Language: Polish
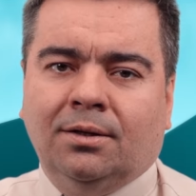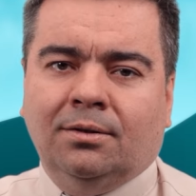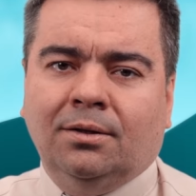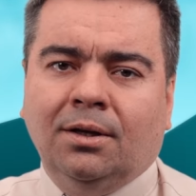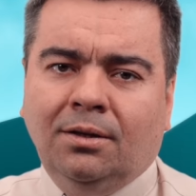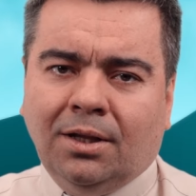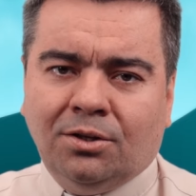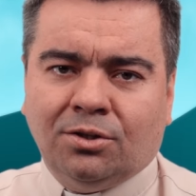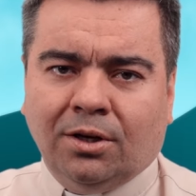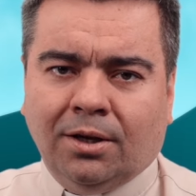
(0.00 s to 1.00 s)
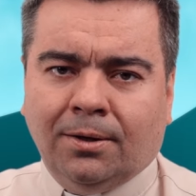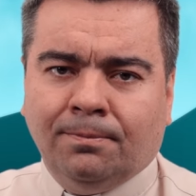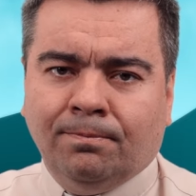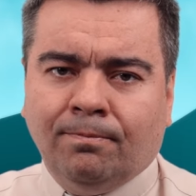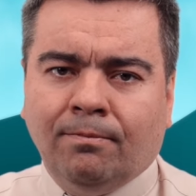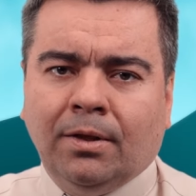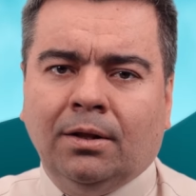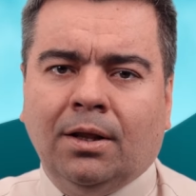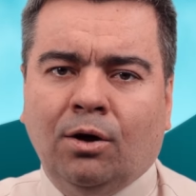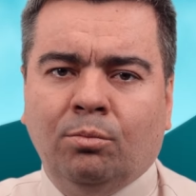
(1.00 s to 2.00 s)
y, i nadzieję
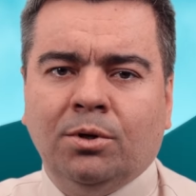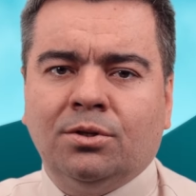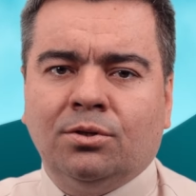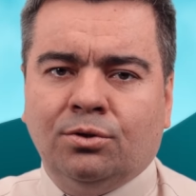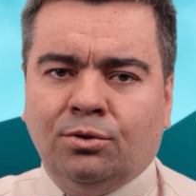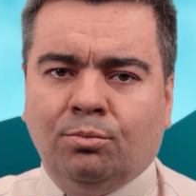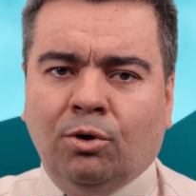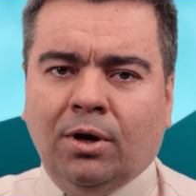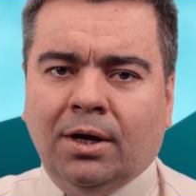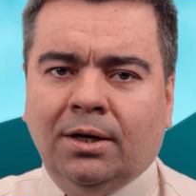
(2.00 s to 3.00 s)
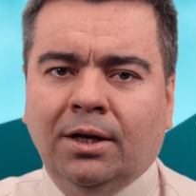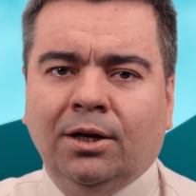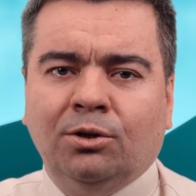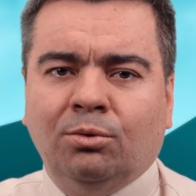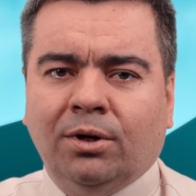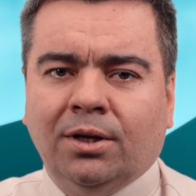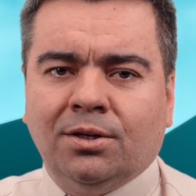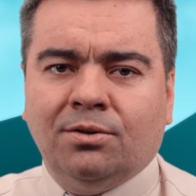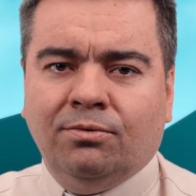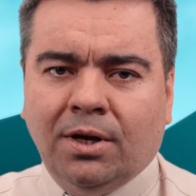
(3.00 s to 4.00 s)
na obecność Boga, który
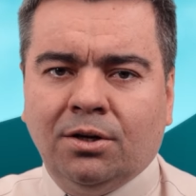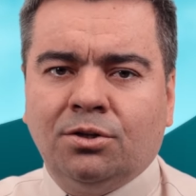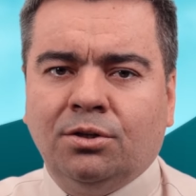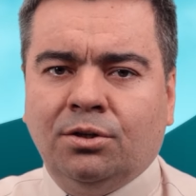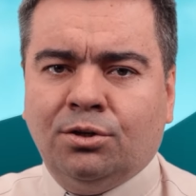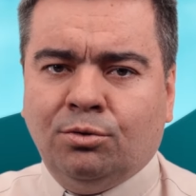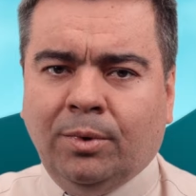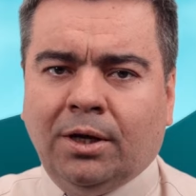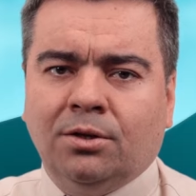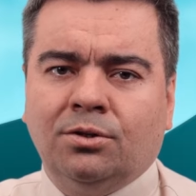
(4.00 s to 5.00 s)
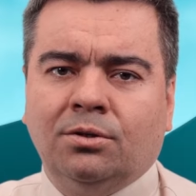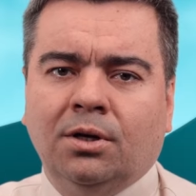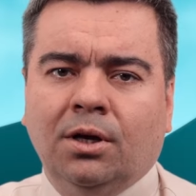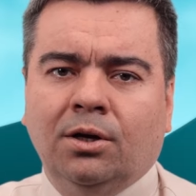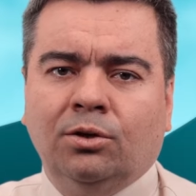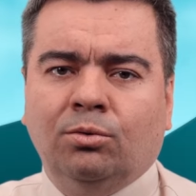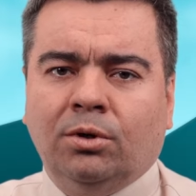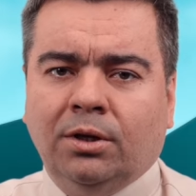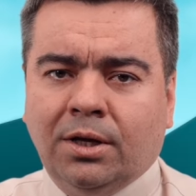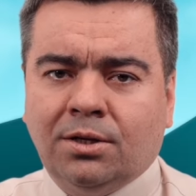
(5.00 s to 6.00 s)
jest większy niż śmierć,
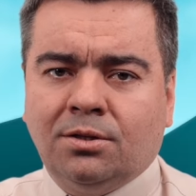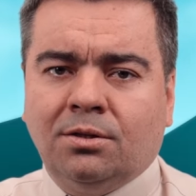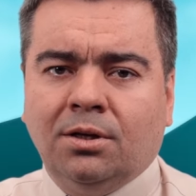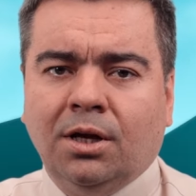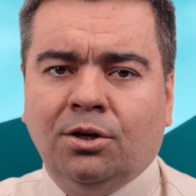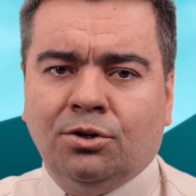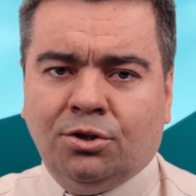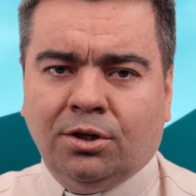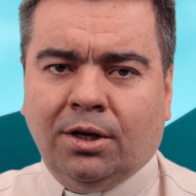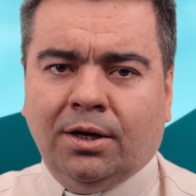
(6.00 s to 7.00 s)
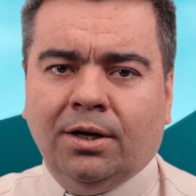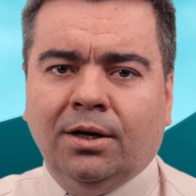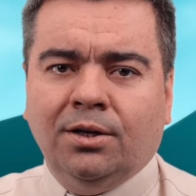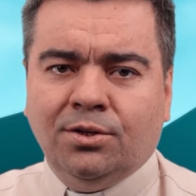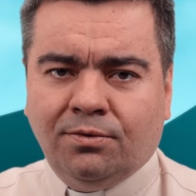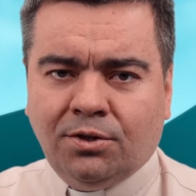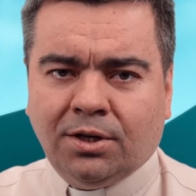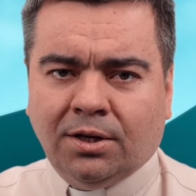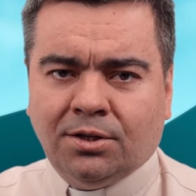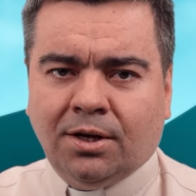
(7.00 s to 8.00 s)
który jest, żyje i
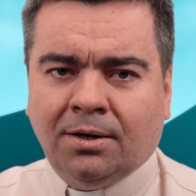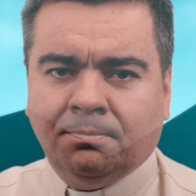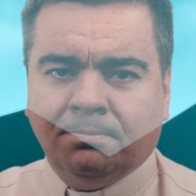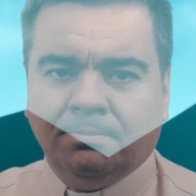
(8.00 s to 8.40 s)
zwycięża.